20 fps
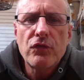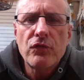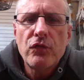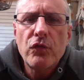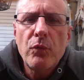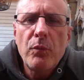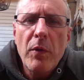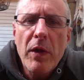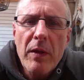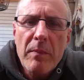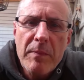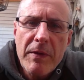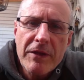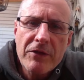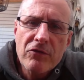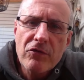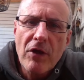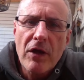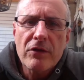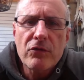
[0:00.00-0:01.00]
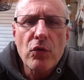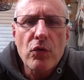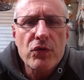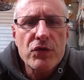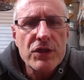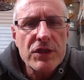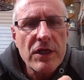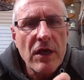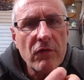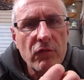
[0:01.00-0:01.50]
vous permettra d'en
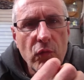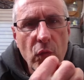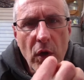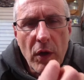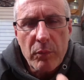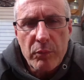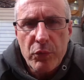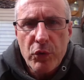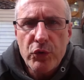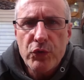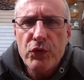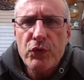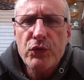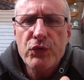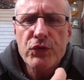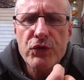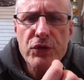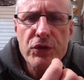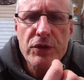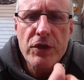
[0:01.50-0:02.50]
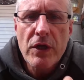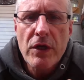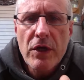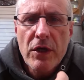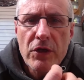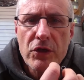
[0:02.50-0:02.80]
savoir plus